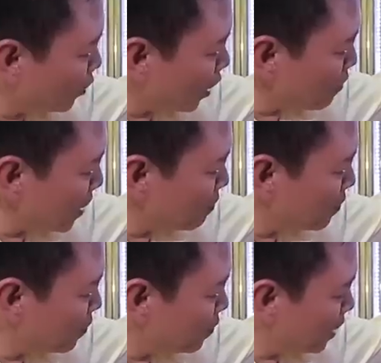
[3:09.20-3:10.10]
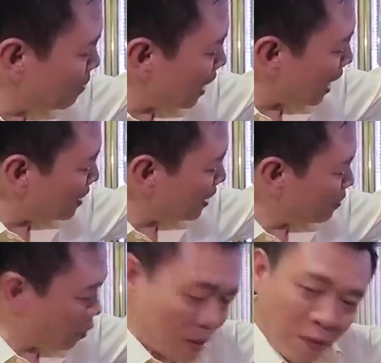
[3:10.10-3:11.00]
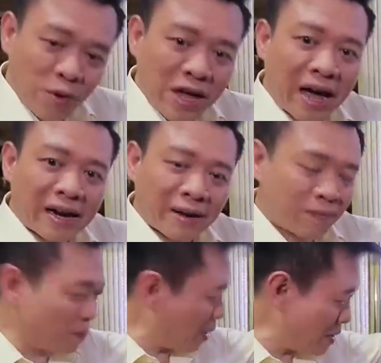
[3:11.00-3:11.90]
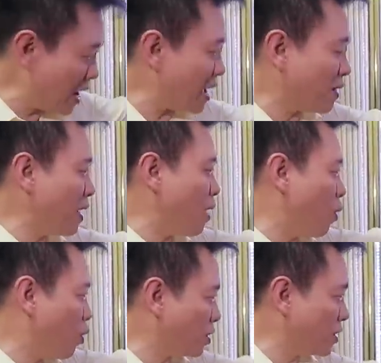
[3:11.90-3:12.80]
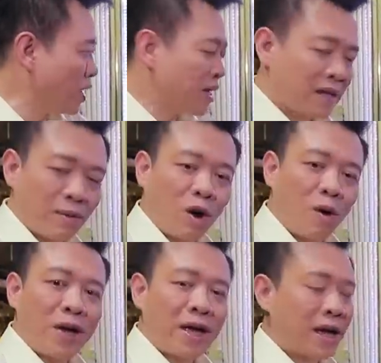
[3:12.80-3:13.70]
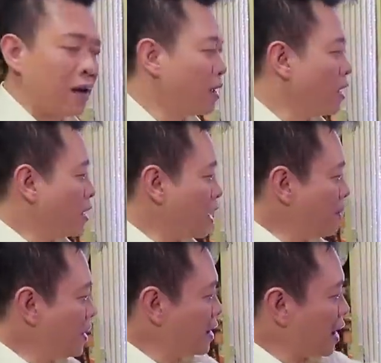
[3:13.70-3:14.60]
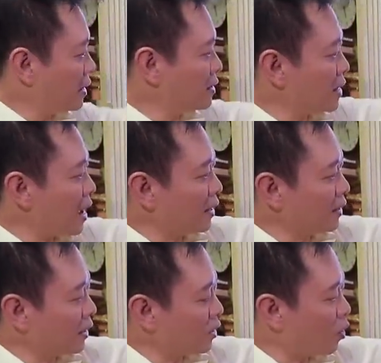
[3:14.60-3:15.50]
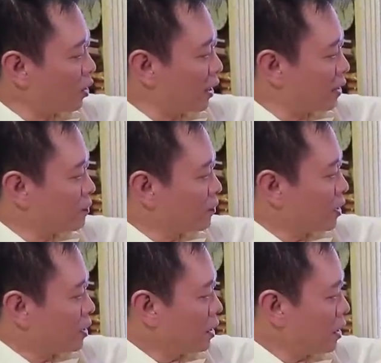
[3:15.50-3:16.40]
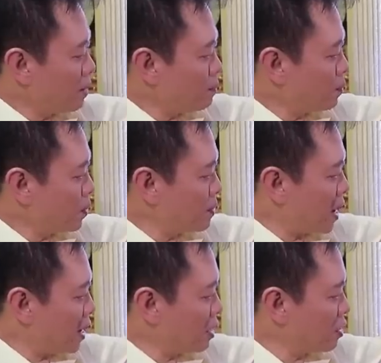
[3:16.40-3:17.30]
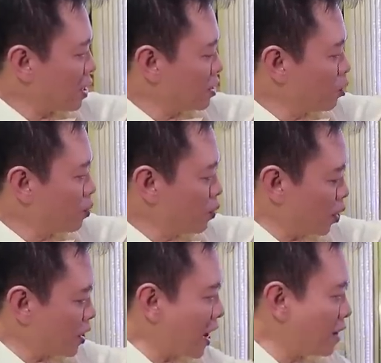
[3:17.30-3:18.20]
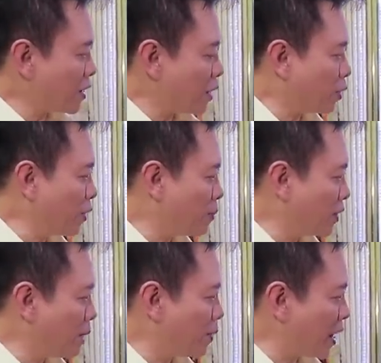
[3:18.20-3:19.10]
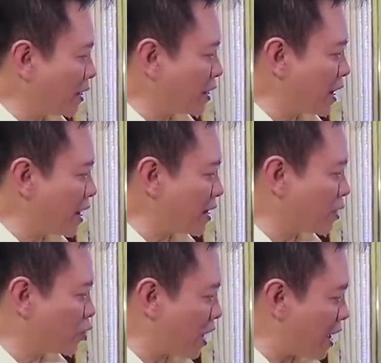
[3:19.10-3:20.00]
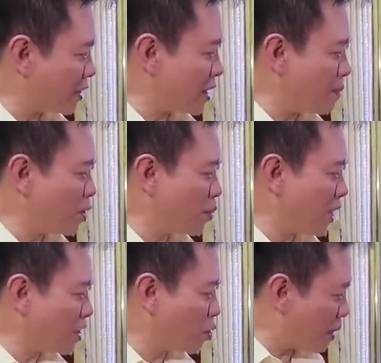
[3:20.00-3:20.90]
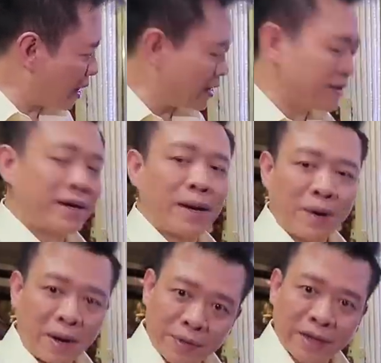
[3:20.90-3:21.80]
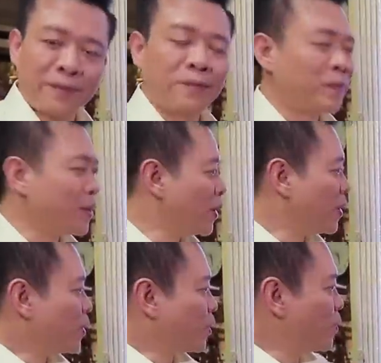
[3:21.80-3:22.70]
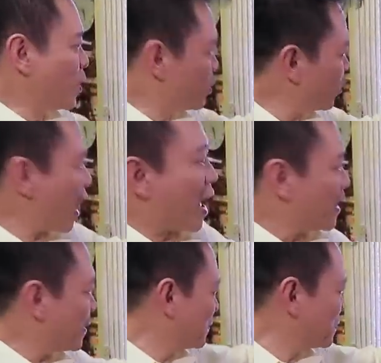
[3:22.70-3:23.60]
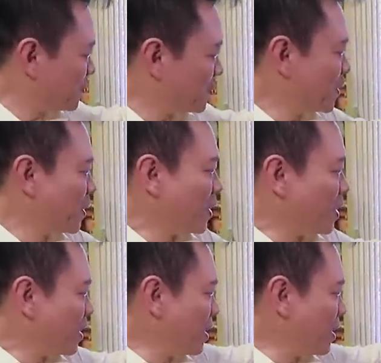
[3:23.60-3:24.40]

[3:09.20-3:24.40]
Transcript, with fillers: ตรงนั้นไปที่เป็นหลักนี้หรือผมจะบูชาเนี่ย ไปไม่ได้ก็เอาองค์จำลองไปแห่ในพิธีการสร้างและเททองเนี่ย ได้รับพระมหากรุณาธิคุณโปรดเกล้าจากสมเด็จพระเทพรัตนราชสุดา สยามบรมราชกุมารีเสด็จพระดำเนิน ทรงพระสุลาย ใน